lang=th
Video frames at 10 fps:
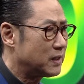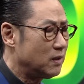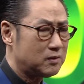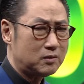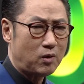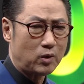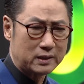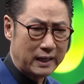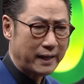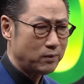มันก็ก
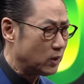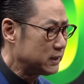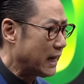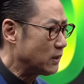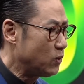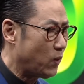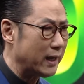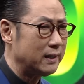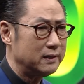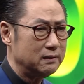ดดันหัวใจทุก
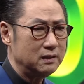วันเลย